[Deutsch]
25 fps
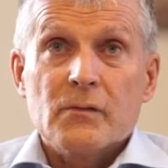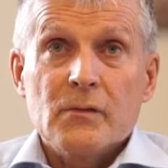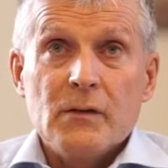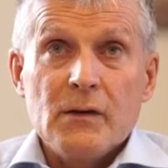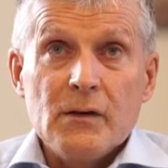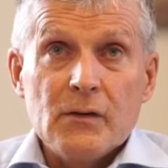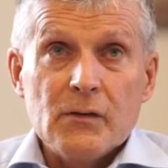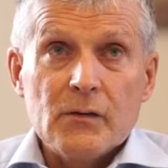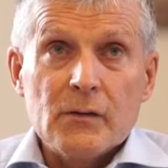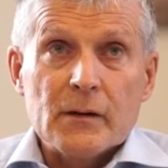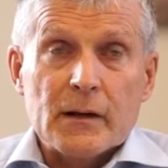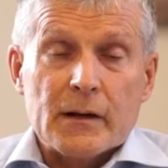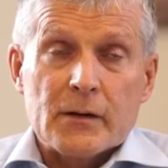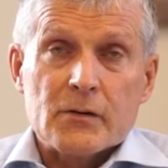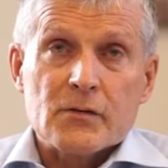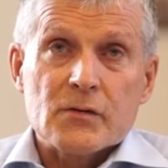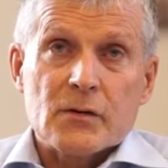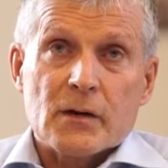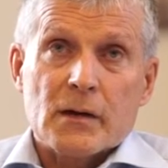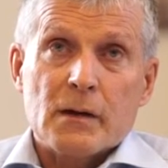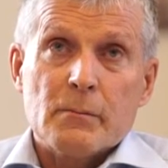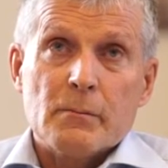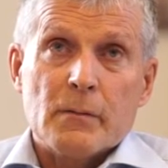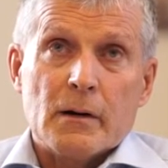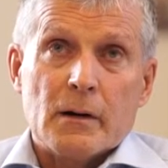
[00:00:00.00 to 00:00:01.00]
diesen
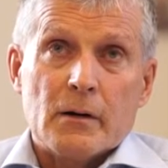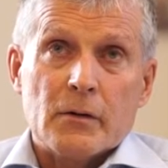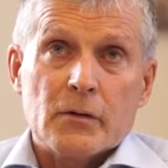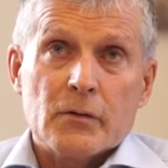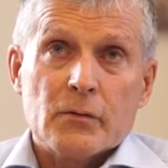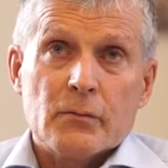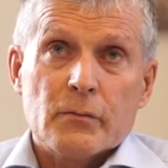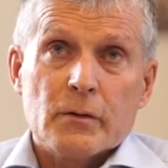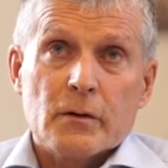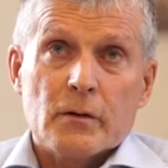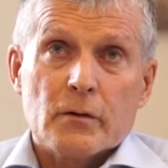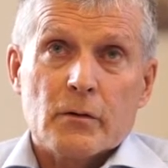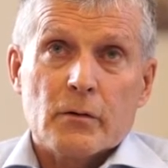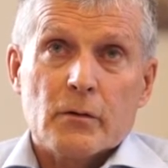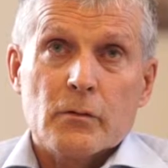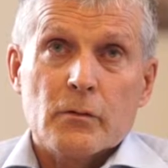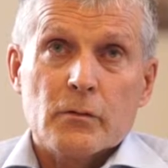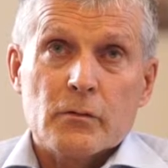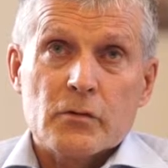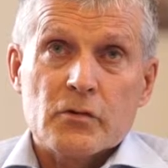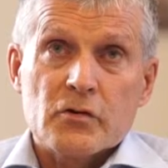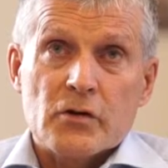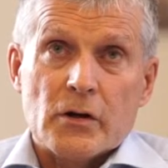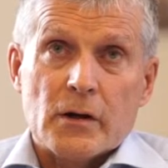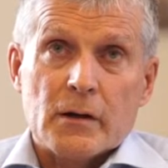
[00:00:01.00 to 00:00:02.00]
extremen
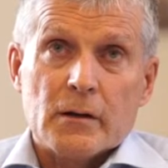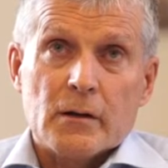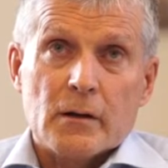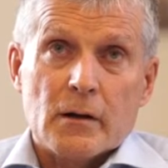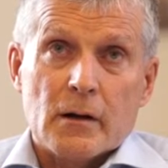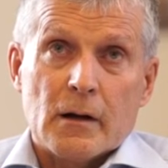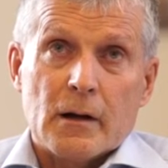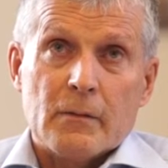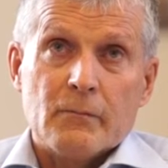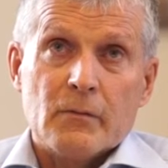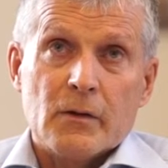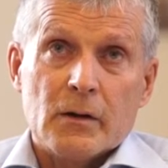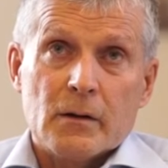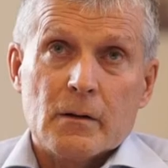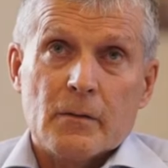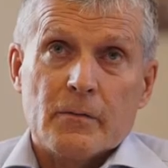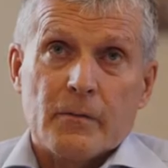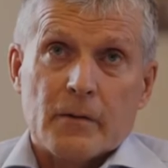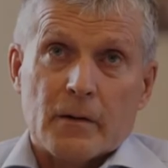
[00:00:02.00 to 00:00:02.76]
Auswirkungen und Schäden kam wie in der